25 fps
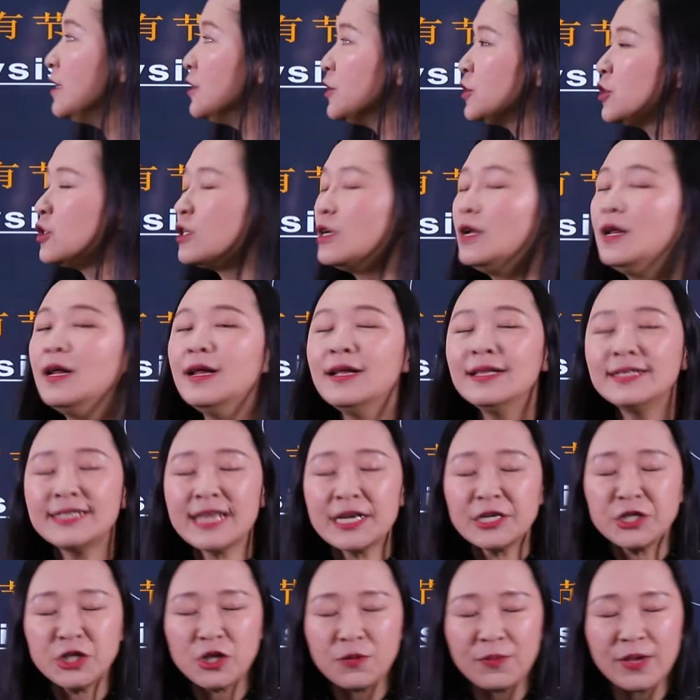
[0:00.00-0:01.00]
的是，
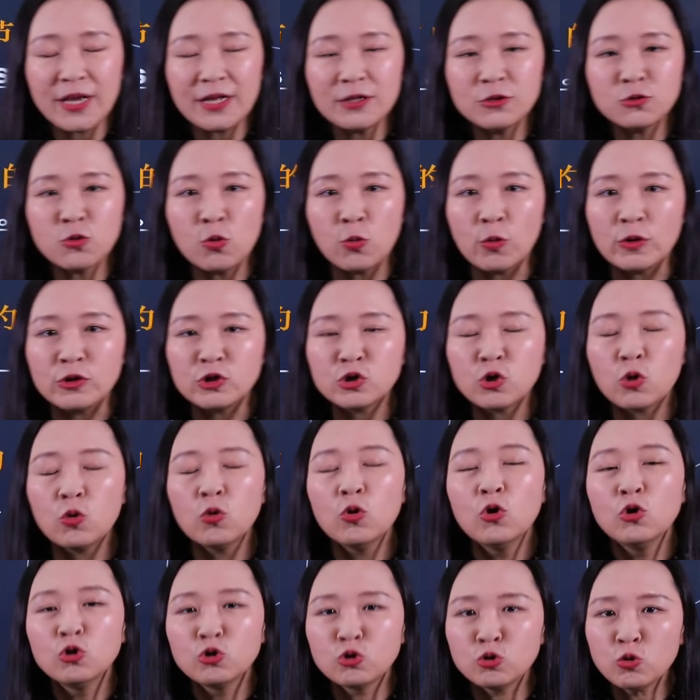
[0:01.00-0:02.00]
在这篇作文
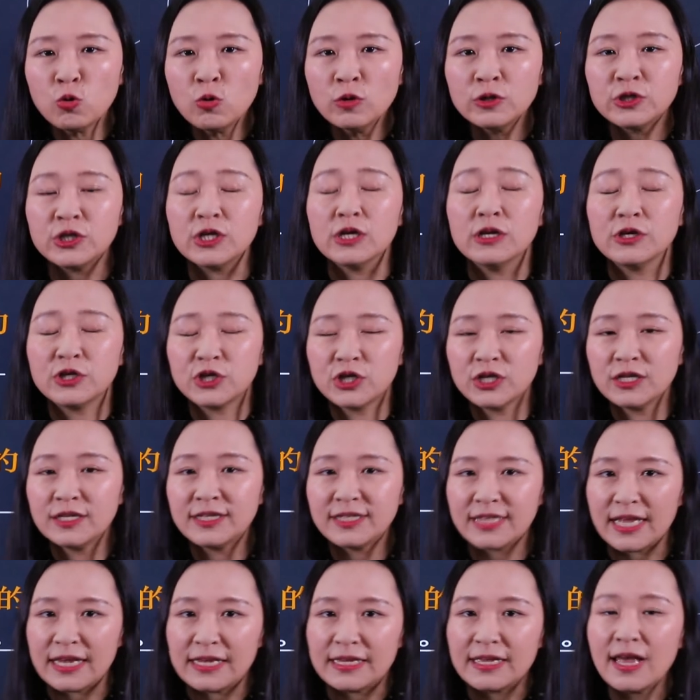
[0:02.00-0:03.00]
中，作者是
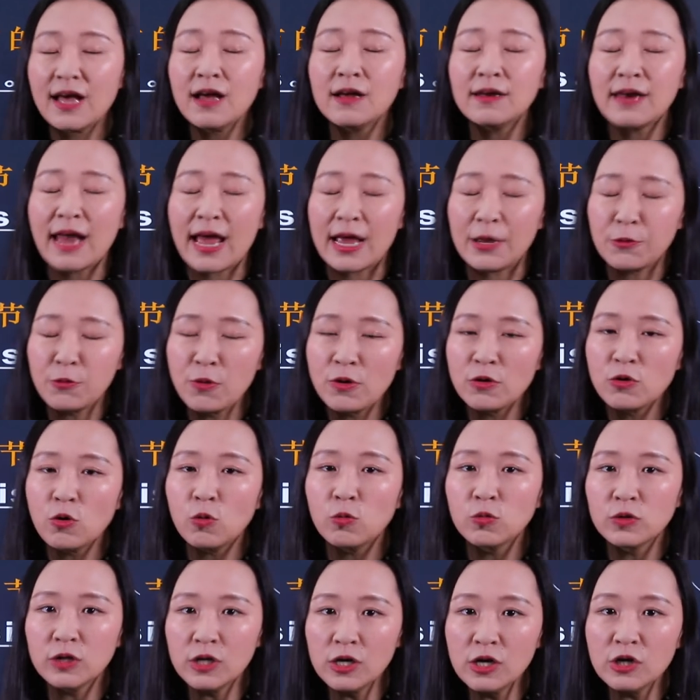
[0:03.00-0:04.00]
怎样来运
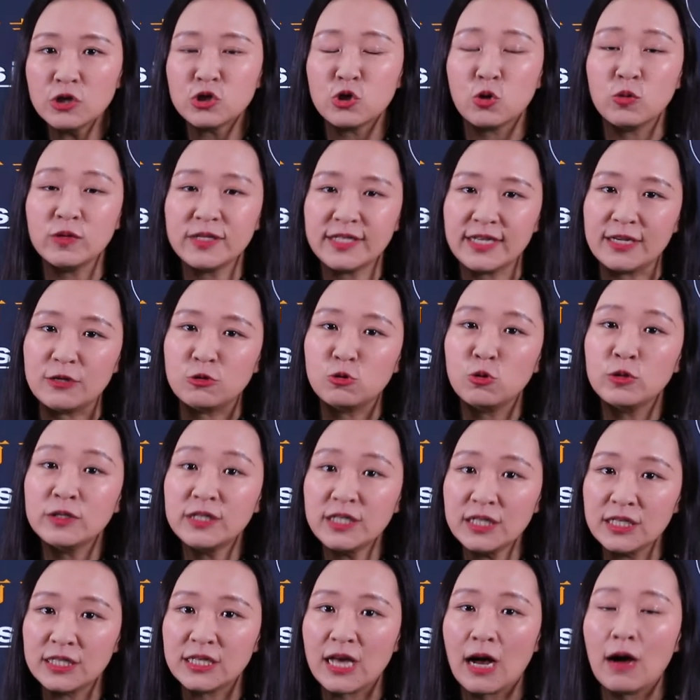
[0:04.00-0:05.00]
用各种写作
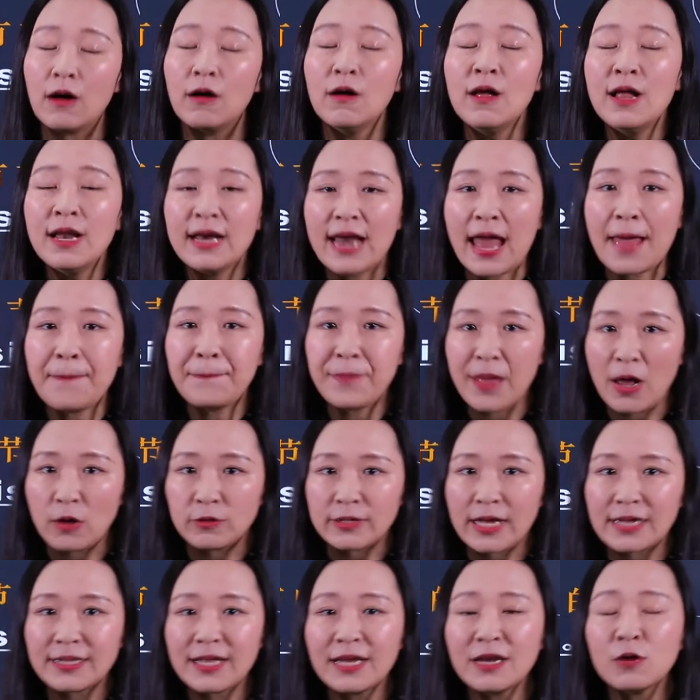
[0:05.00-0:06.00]
技巧来表
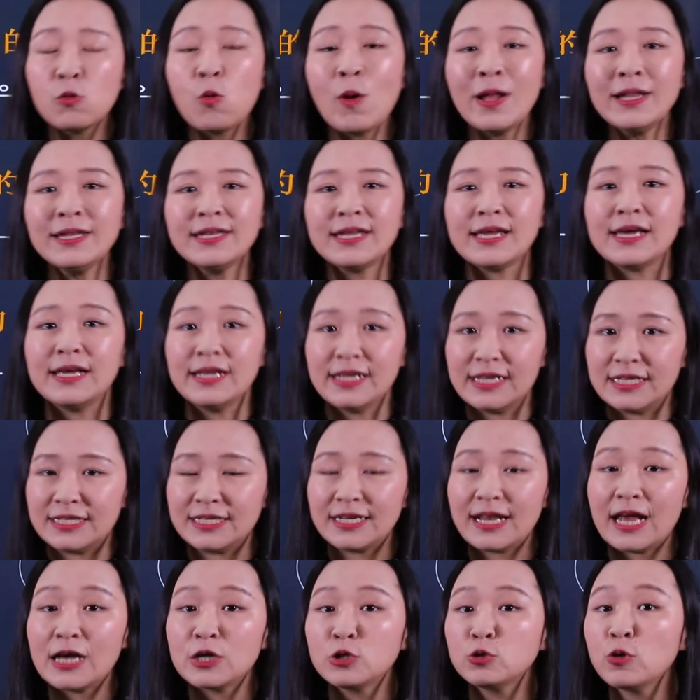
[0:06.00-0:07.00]
达他的观点以
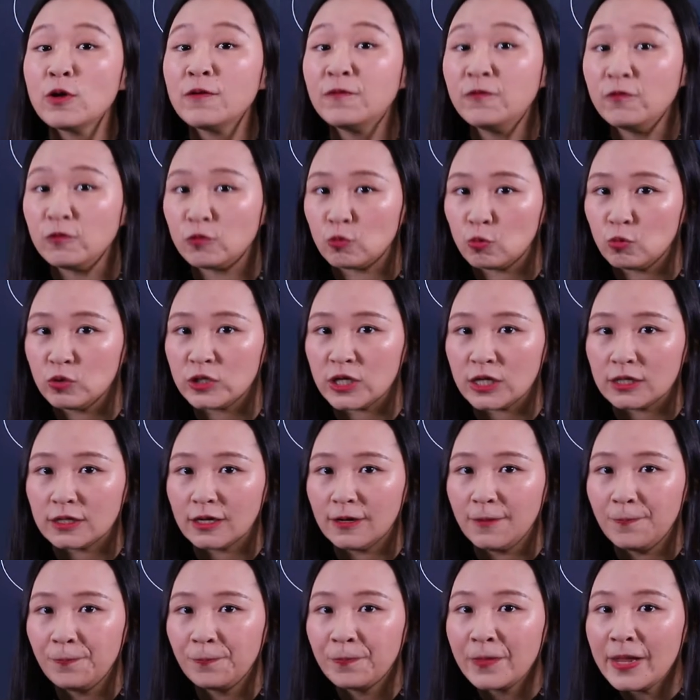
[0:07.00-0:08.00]
及来说服读者
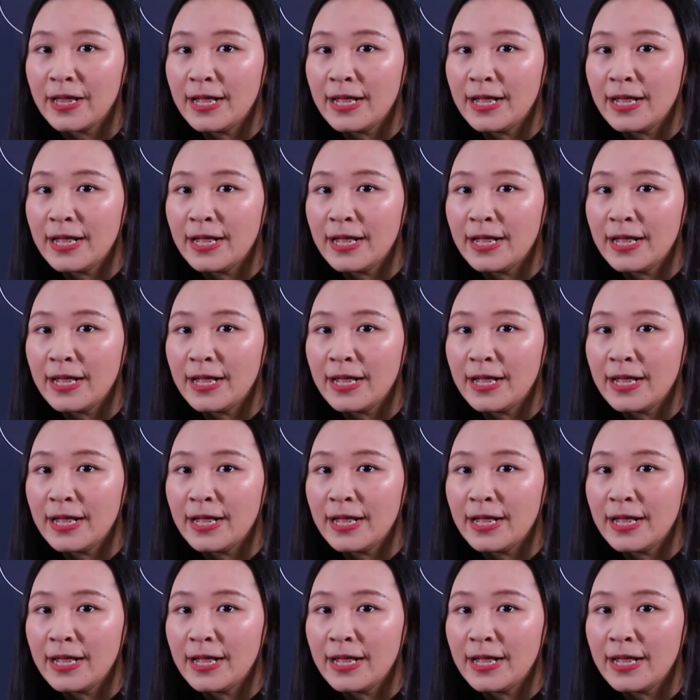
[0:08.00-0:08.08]
的。